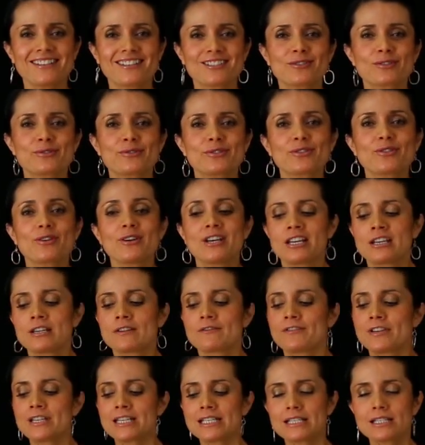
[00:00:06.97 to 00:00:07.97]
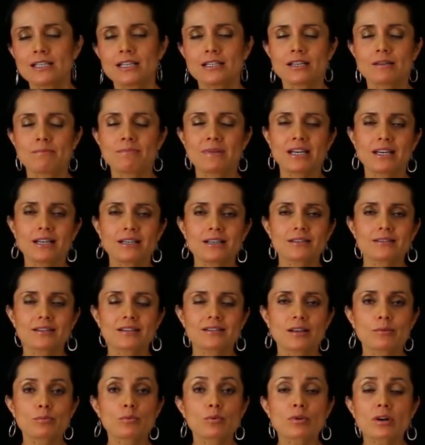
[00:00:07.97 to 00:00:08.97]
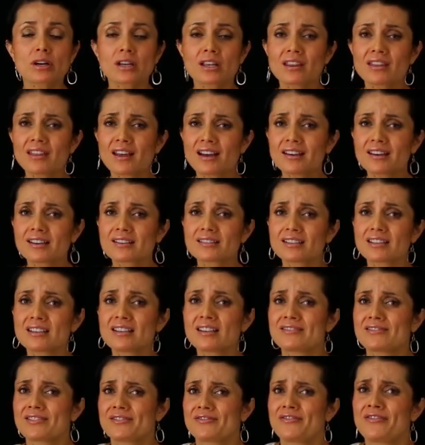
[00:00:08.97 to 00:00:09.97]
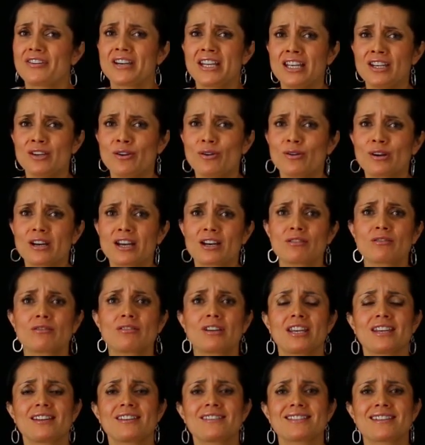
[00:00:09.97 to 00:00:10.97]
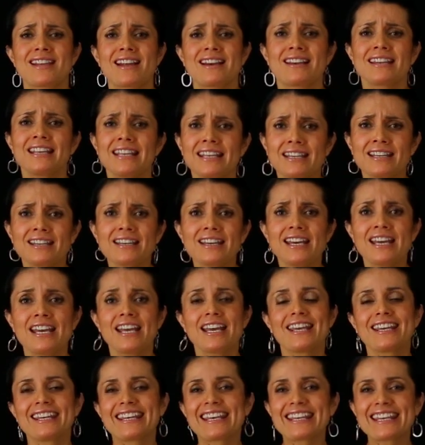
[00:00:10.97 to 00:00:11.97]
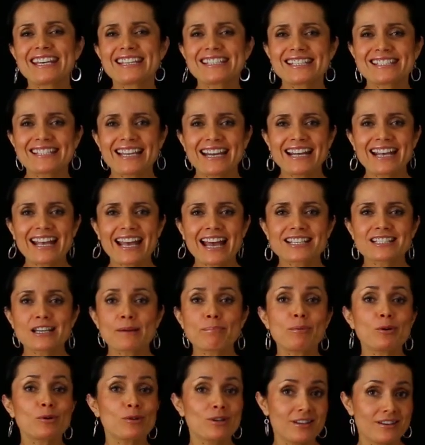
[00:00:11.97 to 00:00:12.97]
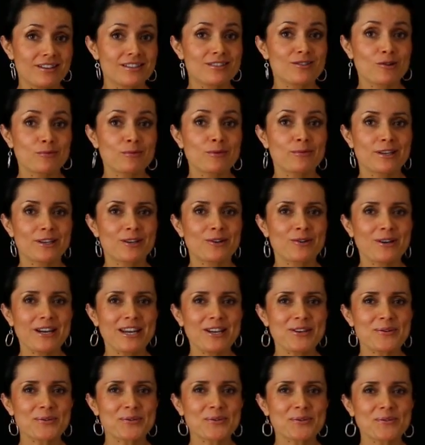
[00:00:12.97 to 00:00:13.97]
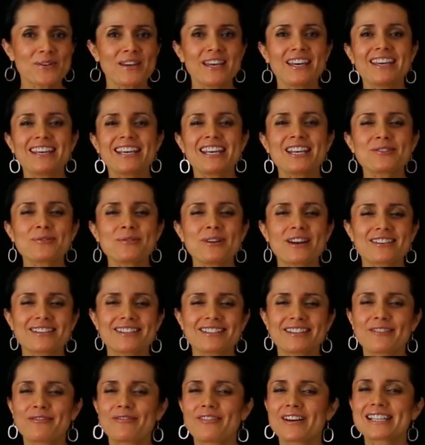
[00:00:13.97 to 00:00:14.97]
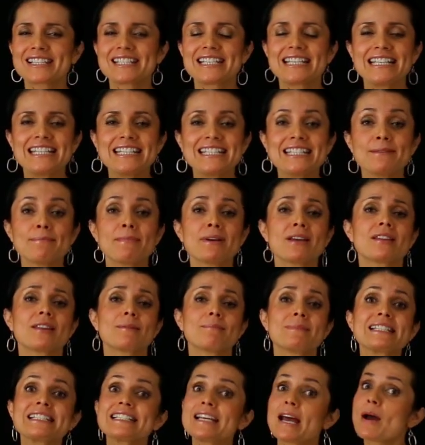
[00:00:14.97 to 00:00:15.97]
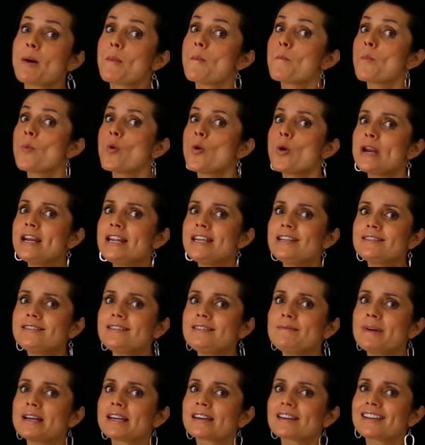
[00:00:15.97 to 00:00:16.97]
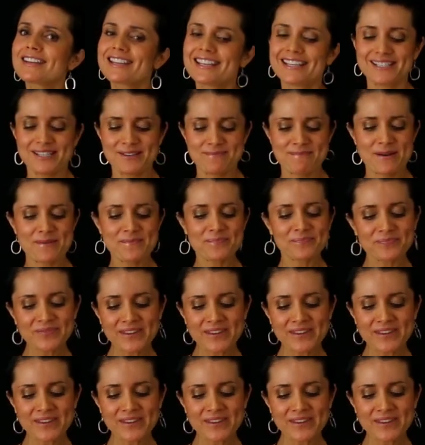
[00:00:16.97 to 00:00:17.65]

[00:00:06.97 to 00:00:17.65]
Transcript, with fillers: Estos fines de semana que estás aburrida, que tienes frío, que no quieren salir, que quieres estar en casa, pero que quieres convivir con ellos. Es una receta facilísima y además buenísima y riquísima.